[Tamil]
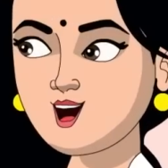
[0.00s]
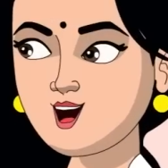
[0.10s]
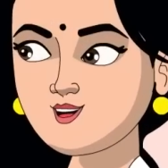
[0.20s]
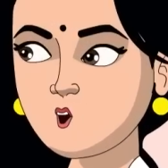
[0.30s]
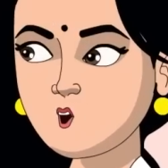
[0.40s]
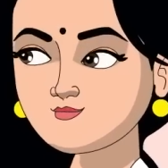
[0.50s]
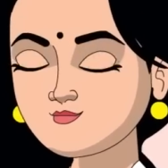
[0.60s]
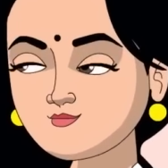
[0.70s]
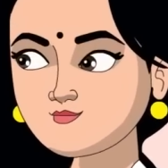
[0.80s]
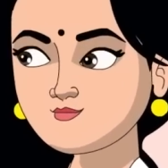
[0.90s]
ஆமா
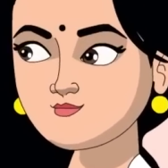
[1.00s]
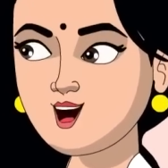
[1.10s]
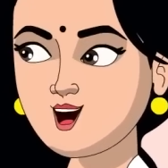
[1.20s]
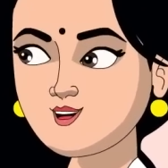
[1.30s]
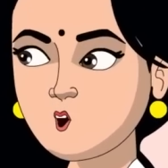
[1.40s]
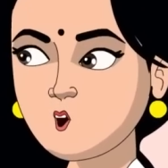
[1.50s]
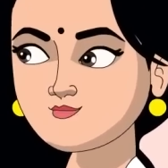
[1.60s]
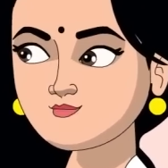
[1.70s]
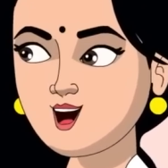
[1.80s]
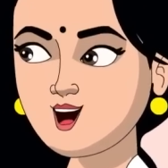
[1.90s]
ஆகாஷ் ரொம்ப
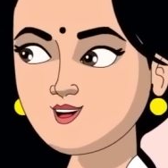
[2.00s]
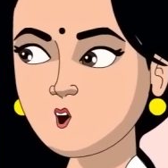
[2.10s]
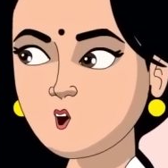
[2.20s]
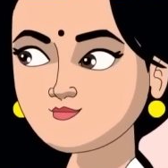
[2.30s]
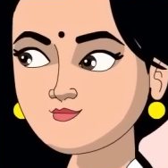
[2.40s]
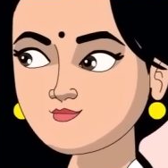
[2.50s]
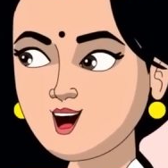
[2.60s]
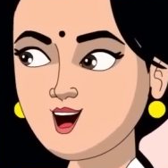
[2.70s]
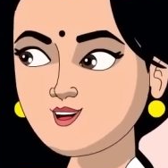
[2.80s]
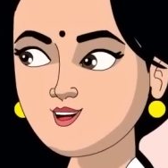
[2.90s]
நல்லா பேசுறீங்களே
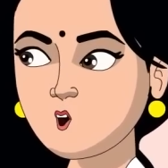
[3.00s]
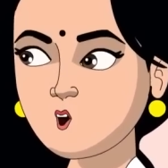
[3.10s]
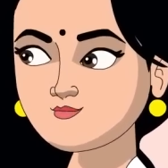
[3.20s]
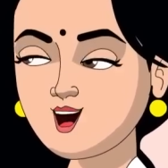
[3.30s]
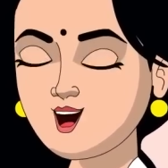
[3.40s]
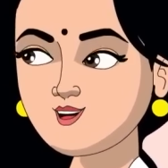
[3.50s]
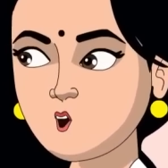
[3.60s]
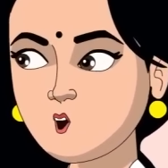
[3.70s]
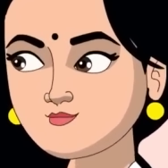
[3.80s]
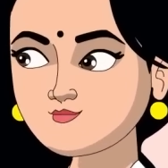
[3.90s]
நாளைக்கு உங்களை
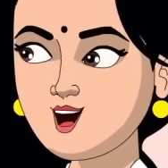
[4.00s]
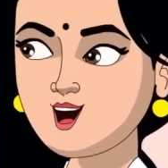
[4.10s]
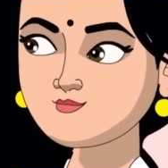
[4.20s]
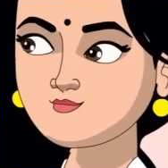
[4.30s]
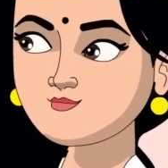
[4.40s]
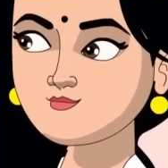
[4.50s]
வீட்டுக்கு அனுப்பிடலாம்